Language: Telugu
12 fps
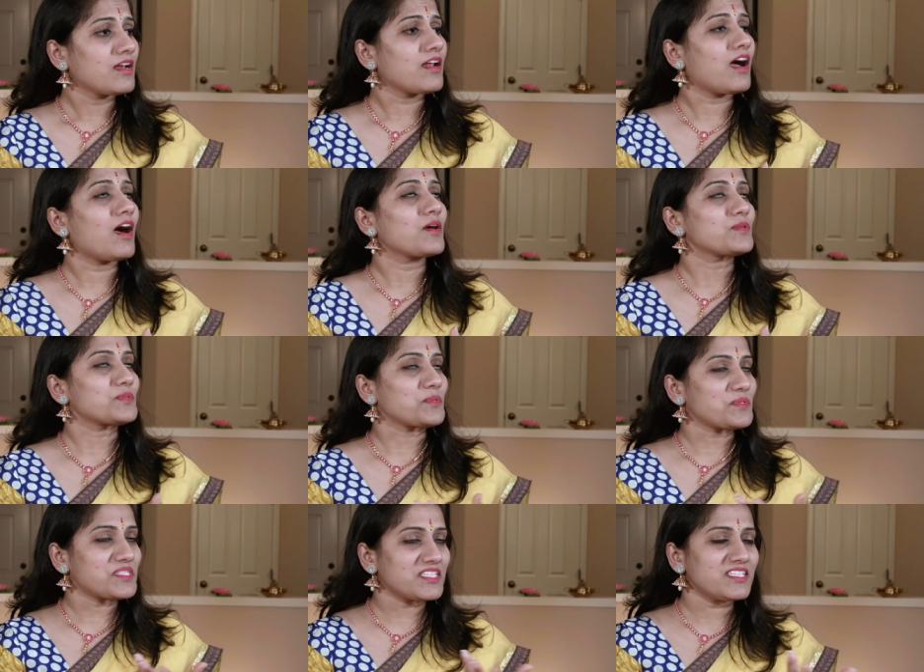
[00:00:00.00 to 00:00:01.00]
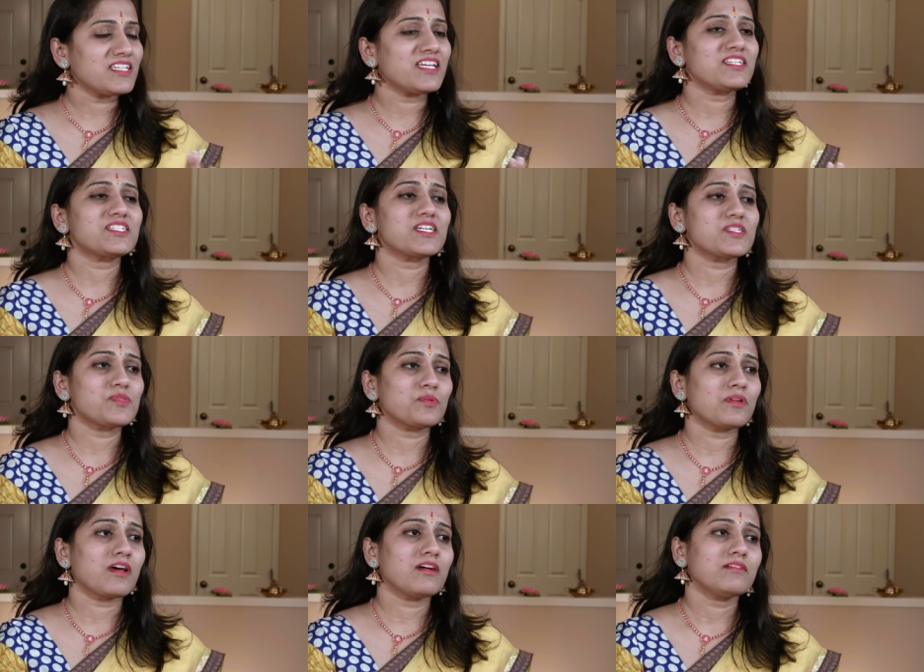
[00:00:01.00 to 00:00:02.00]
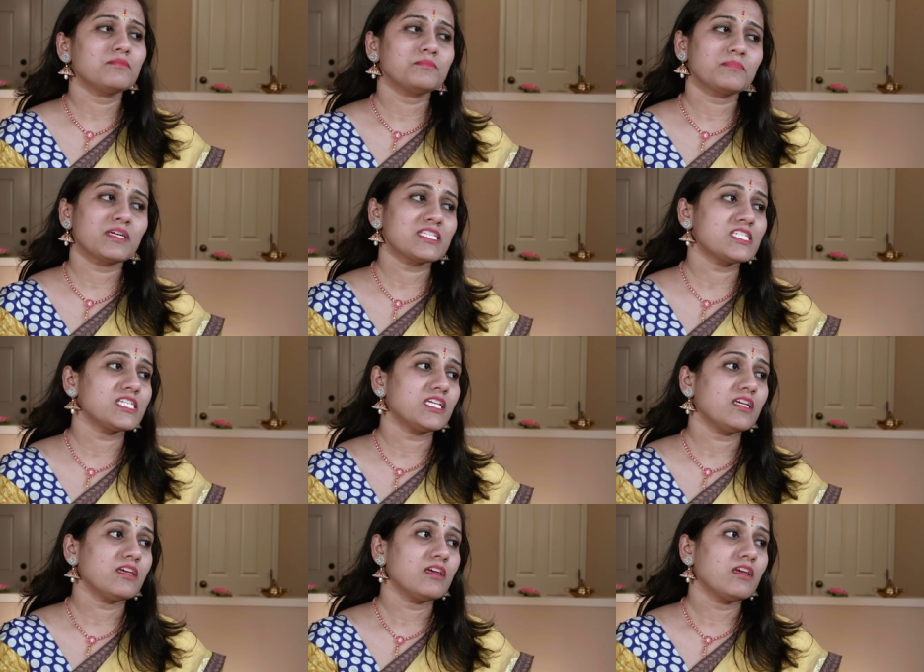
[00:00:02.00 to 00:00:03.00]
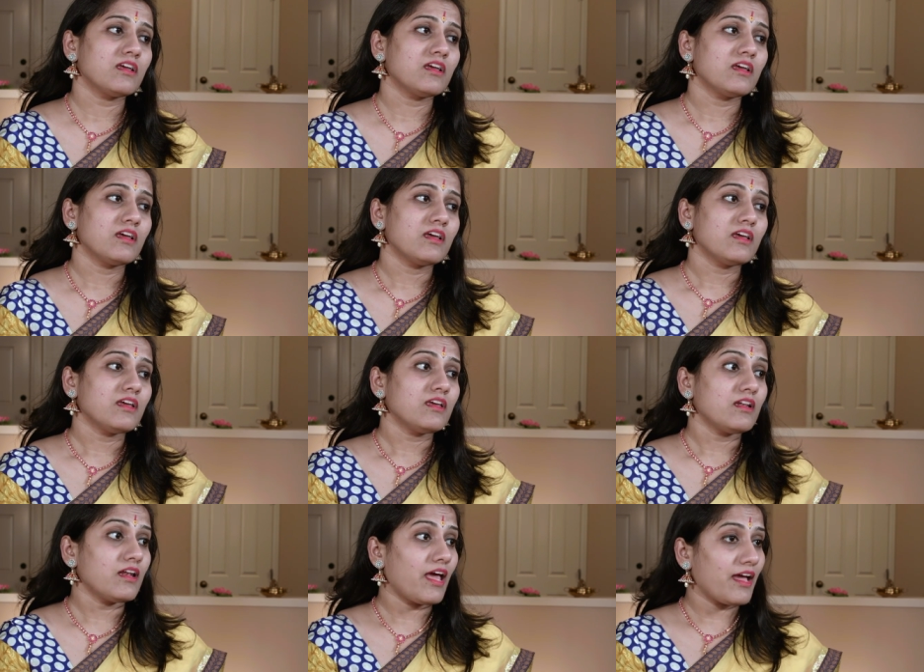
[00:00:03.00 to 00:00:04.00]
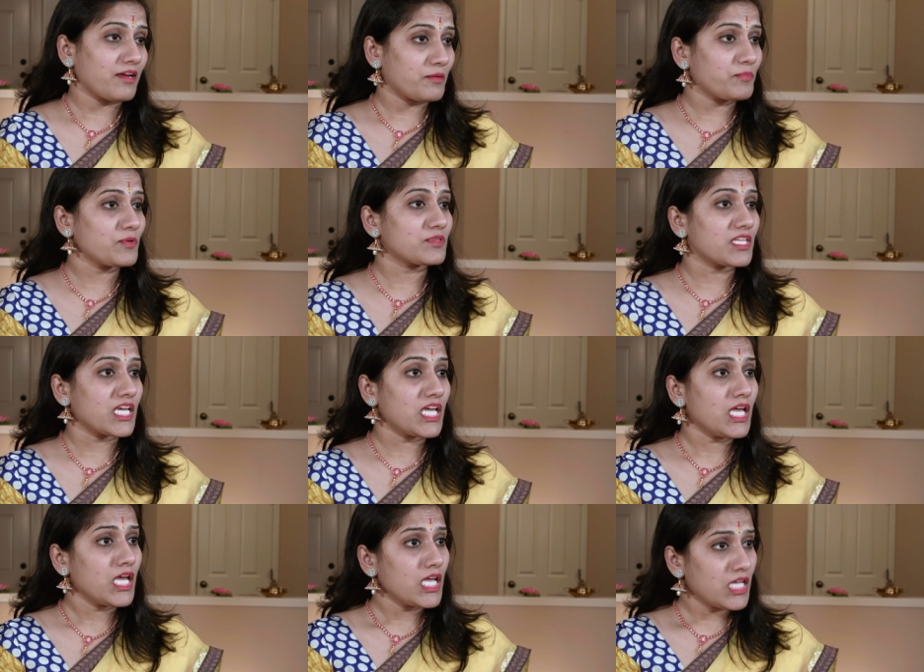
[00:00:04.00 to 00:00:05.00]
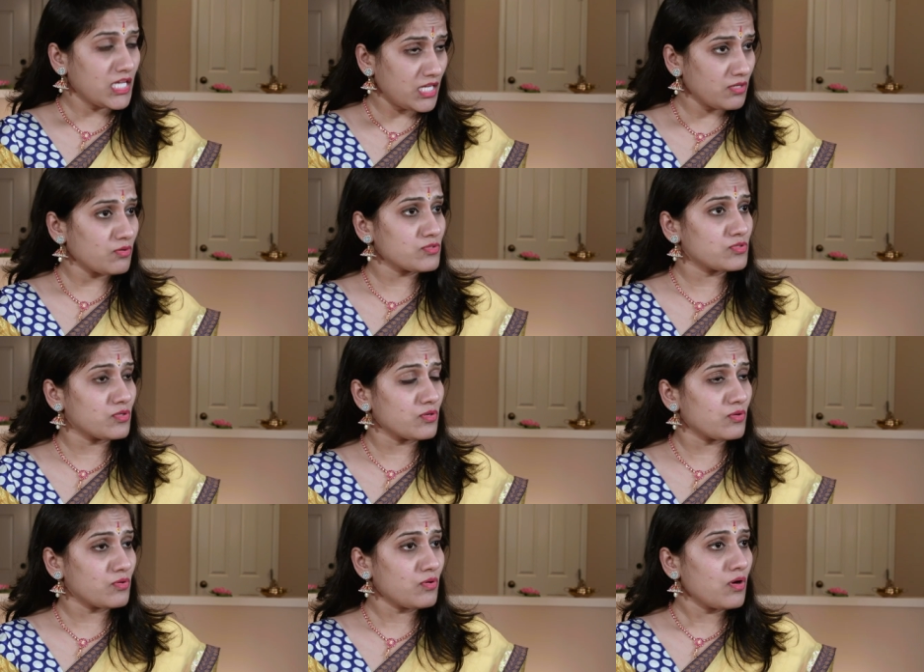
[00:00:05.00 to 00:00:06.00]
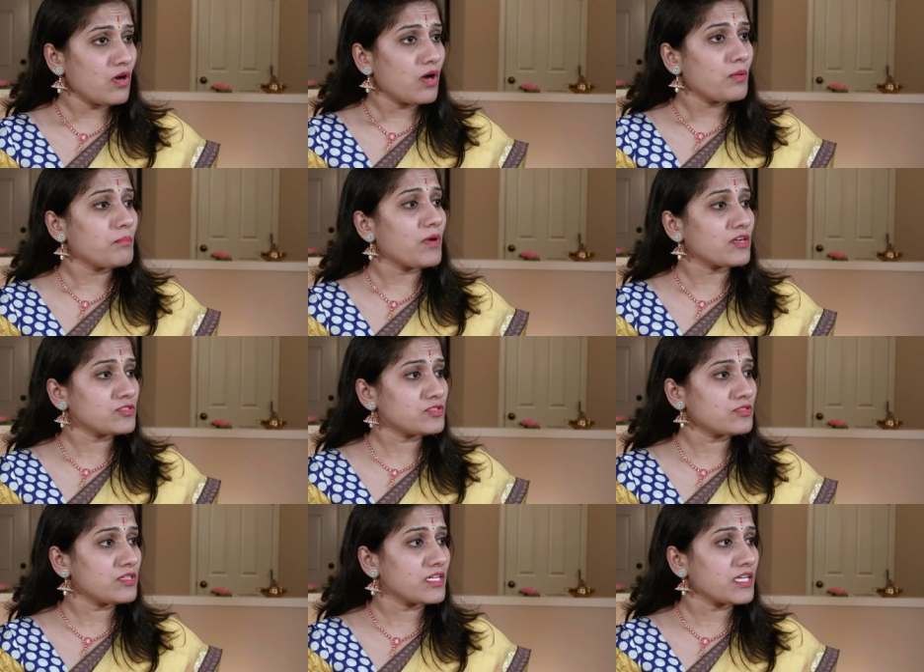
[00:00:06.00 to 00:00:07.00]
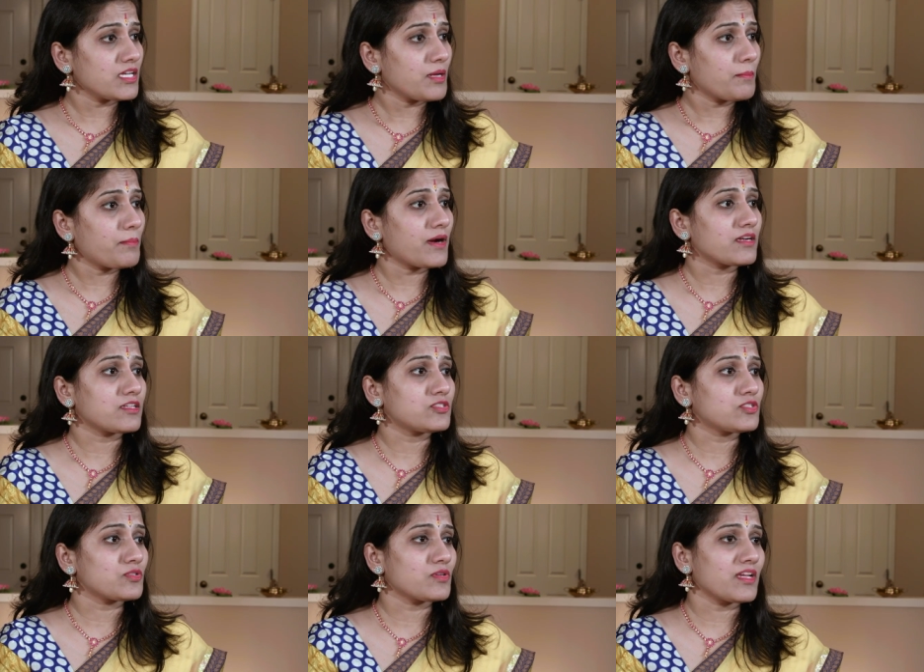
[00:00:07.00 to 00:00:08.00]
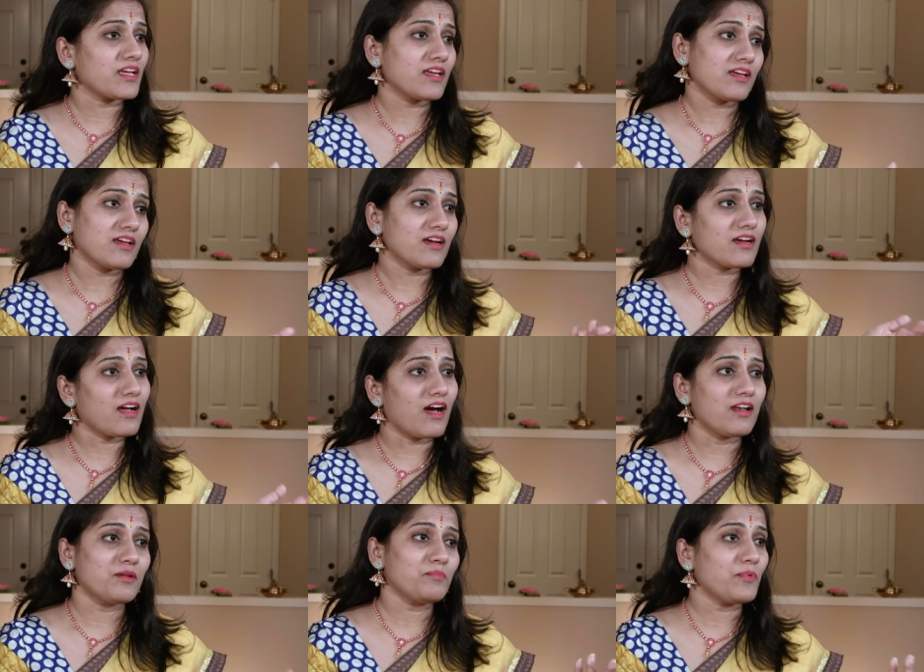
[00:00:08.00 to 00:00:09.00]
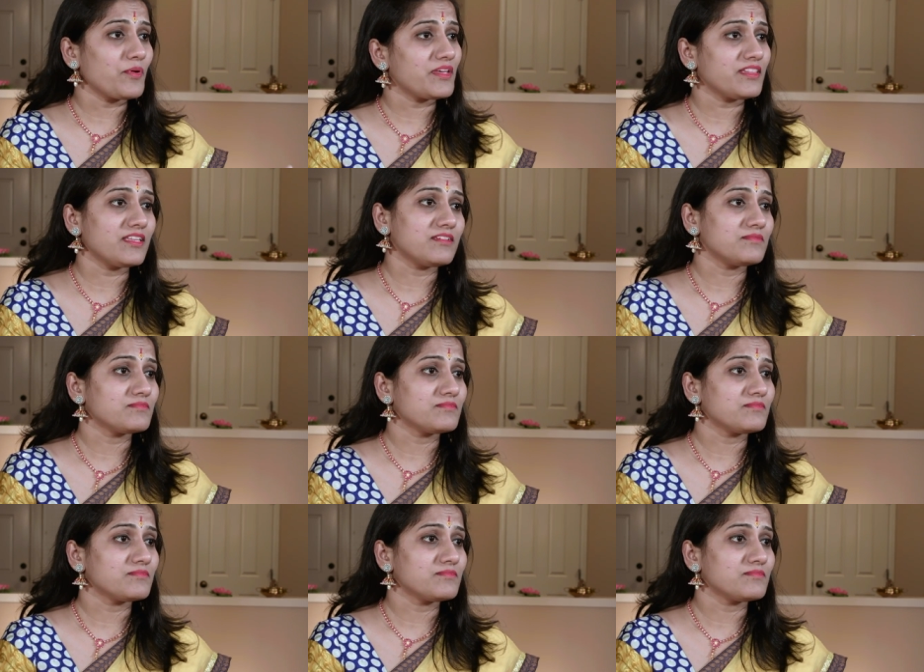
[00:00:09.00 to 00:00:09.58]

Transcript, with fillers: నాకు తోచింది నేను చేస్తున్నాను మంచి లేకపోతే ఈ రోజుల్లో మనుషుల్ని పట్టించుకునే కాలం పోయింది